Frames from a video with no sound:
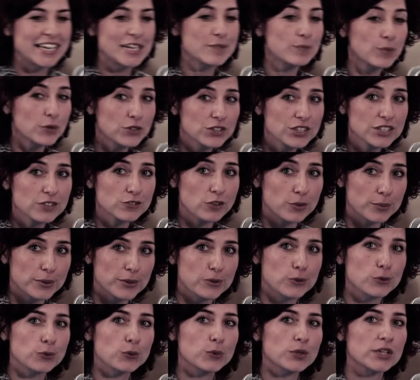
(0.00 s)
Il motivo
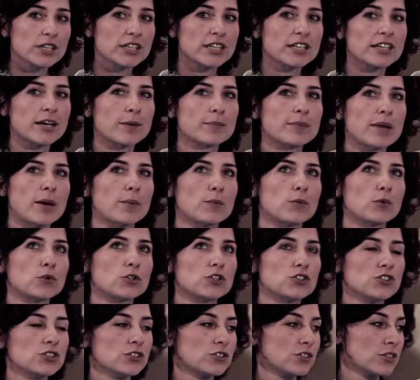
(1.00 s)
per cui
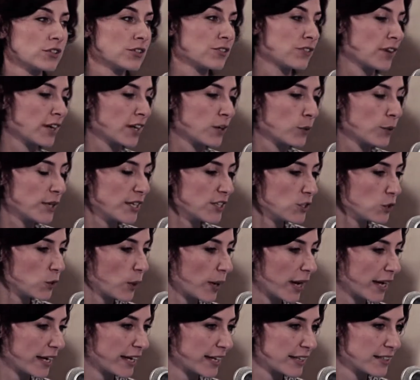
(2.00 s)
abbiamo deciso di fare
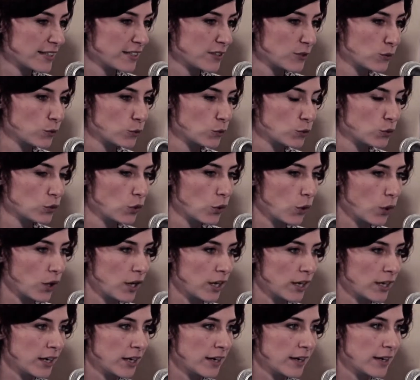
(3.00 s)
questo è
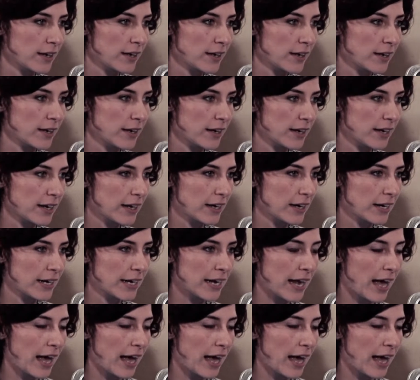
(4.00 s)
innanzitutto eh,